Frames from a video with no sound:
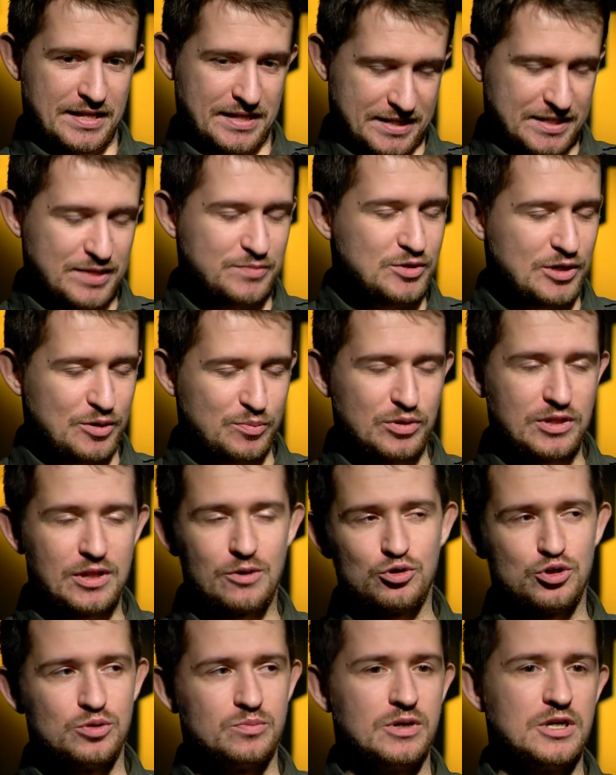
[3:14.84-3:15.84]
на самом деле, была
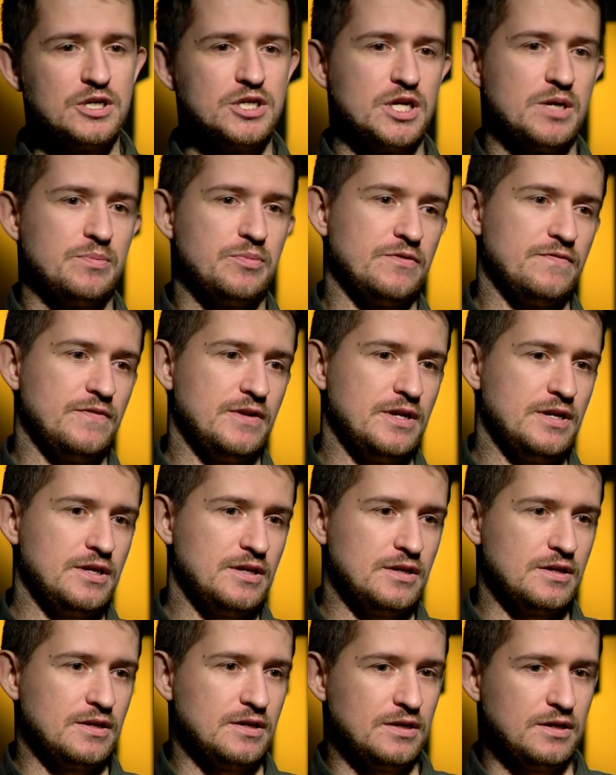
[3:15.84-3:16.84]
очень большая
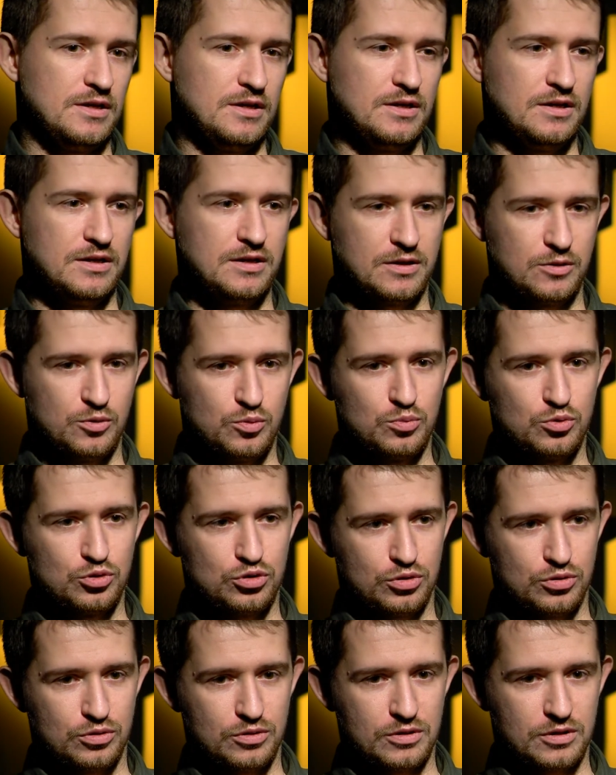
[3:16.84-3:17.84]
привилегия, и я думаю,
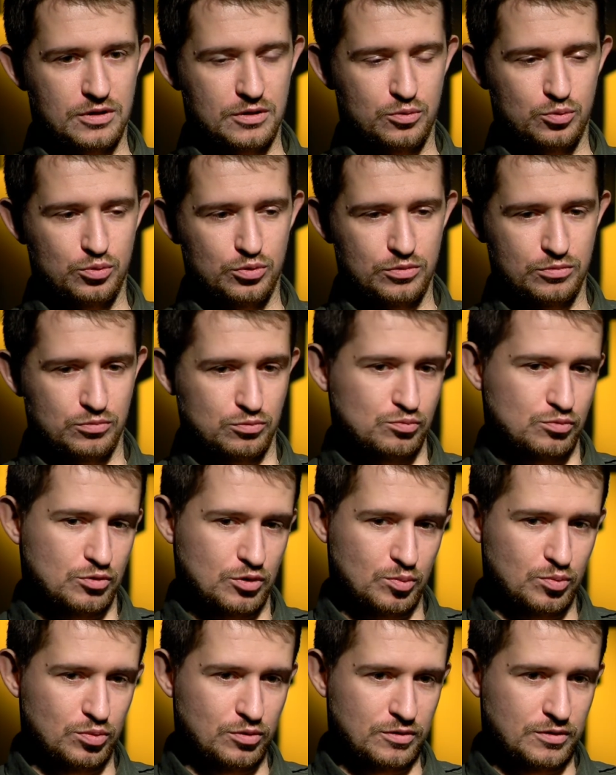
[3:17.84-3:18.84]
что это такой, ну,
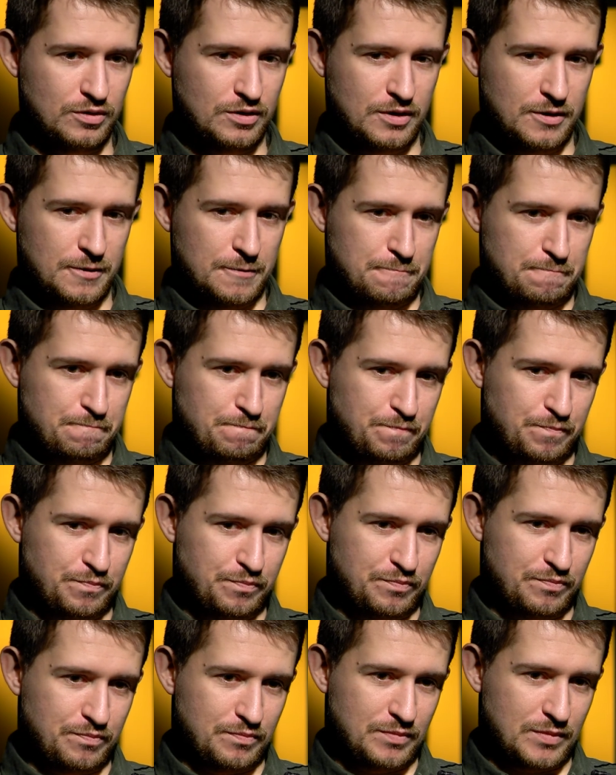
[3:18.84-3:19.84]
как бы
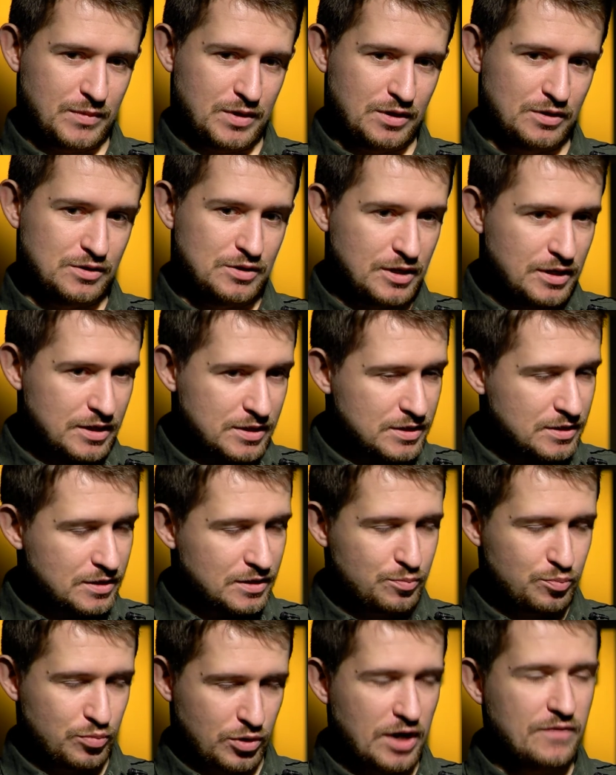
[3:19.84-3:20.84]

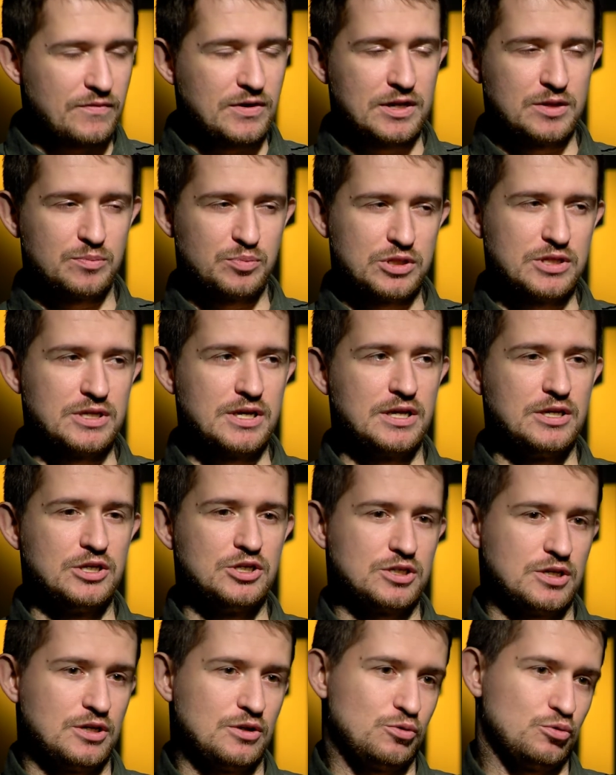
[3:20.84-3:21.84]
интересный, правильный
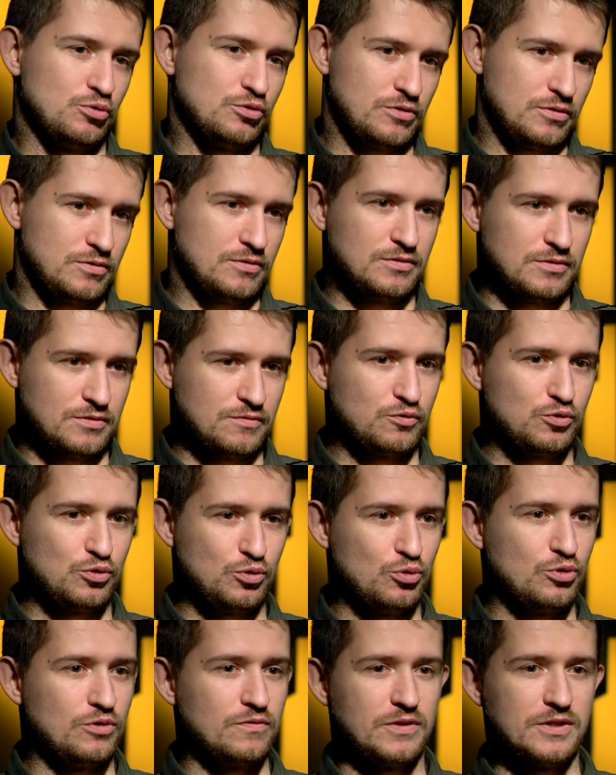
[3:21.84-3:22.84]
педагогический ход э, вот
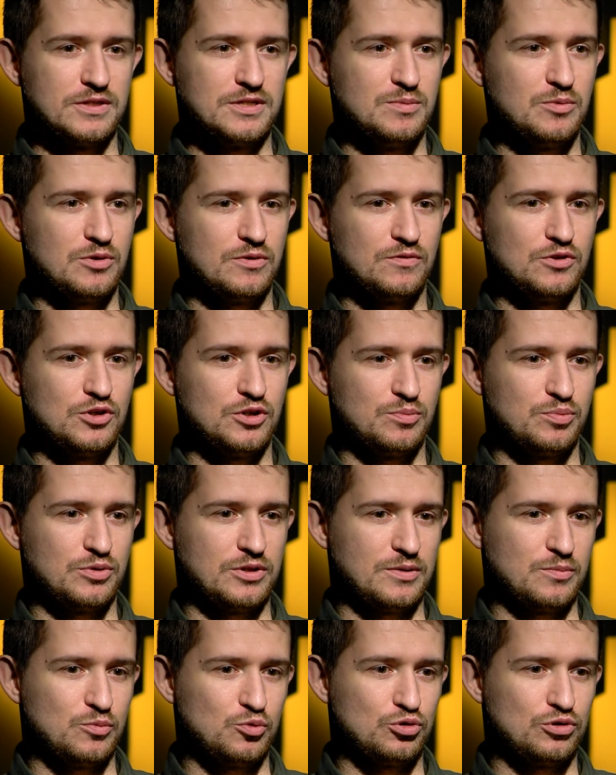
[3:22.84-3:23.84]
Юрия Владимировича,
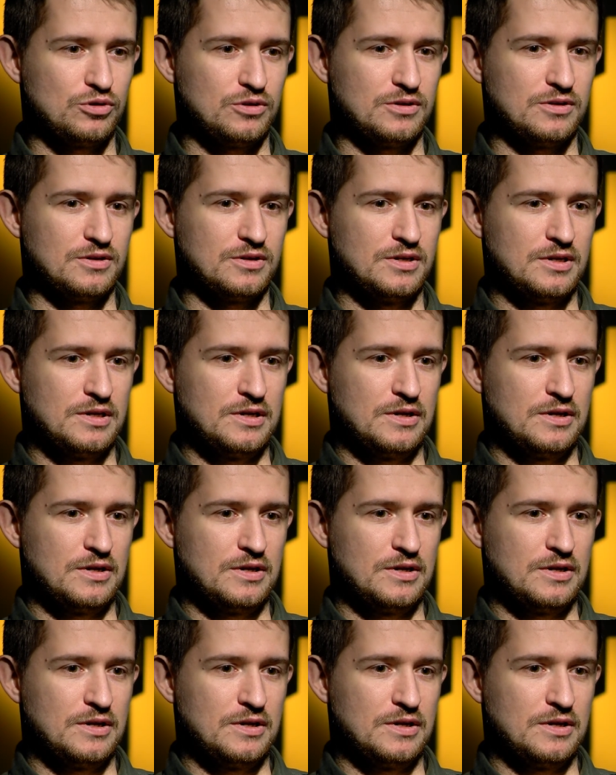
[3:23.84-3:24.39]
потому что